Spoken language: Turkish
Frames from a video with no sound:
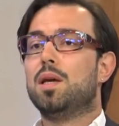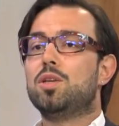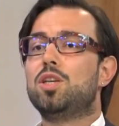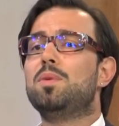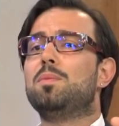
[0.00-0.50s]

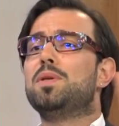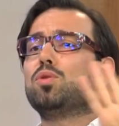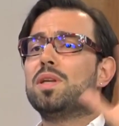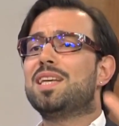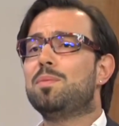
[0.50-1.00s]
Şimdi biz
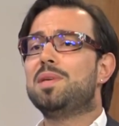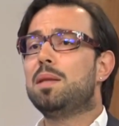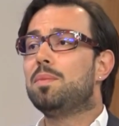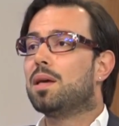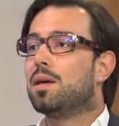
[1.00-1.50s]
ona
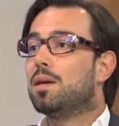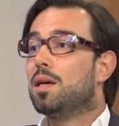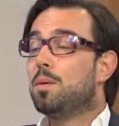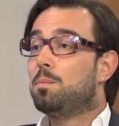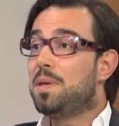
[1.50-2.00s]
girmeyelim de
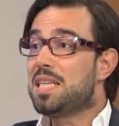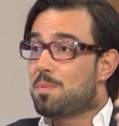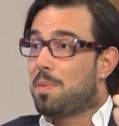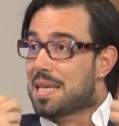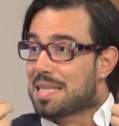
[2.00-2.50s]

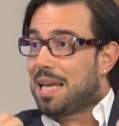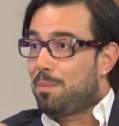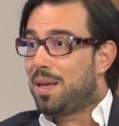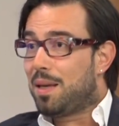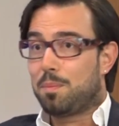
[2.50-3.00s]
biz
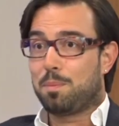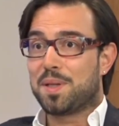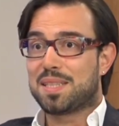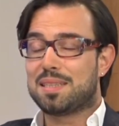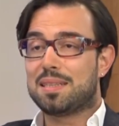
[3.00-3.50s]
beslenme
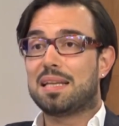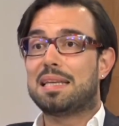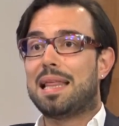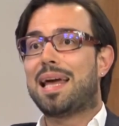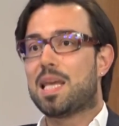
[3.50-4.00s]
bazında
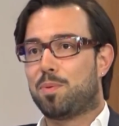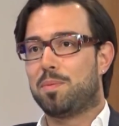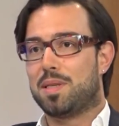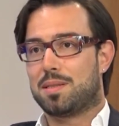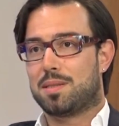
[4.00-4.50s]
neler
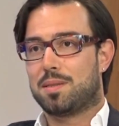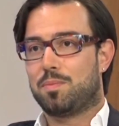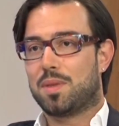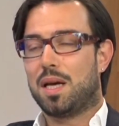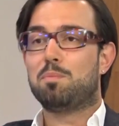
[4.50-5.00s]
yapabiliriz?
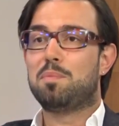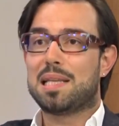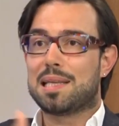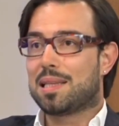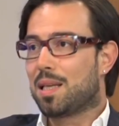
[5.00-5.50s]
Hani
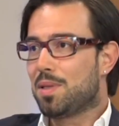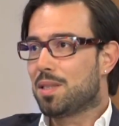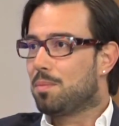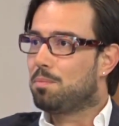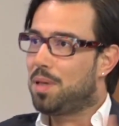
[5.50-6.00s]
bildiklerimiz,
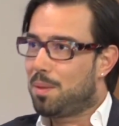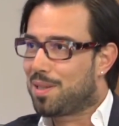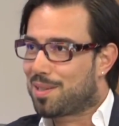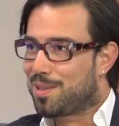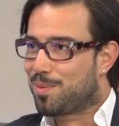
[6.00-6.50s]

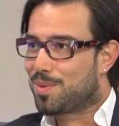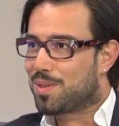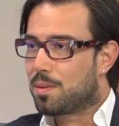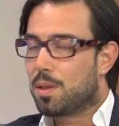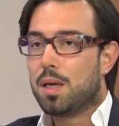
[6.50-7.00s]
bilmediklerimiz.
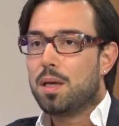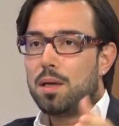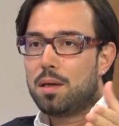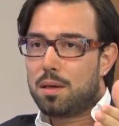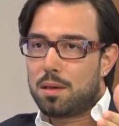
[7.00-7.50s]

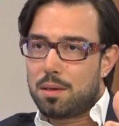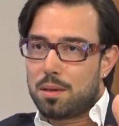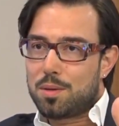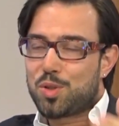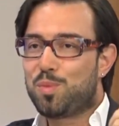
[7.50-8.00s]

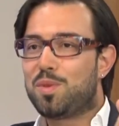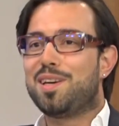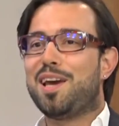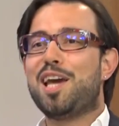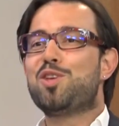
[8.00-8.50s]
Ee, şimdi
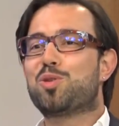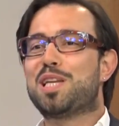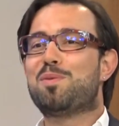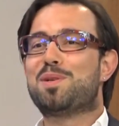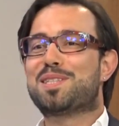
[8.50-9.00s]
en çok
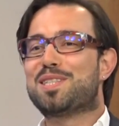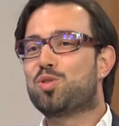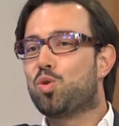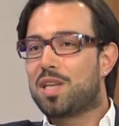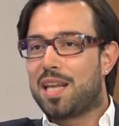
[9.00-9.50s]
neyi
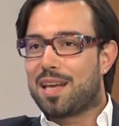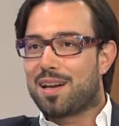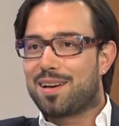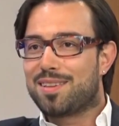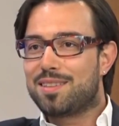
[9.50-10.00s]
bilirsiniz? Göze ne
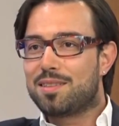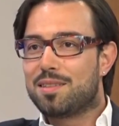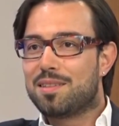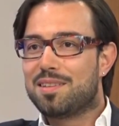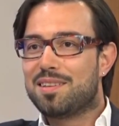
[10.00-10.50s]
yararlıdır?
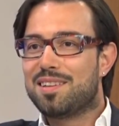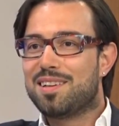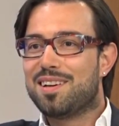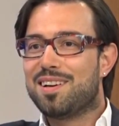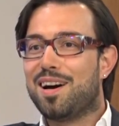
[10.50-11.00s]

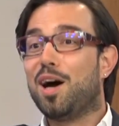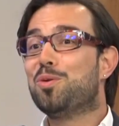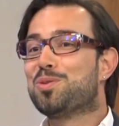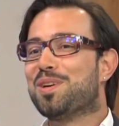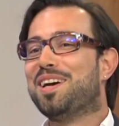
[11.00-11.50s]
Havuç. Havuç.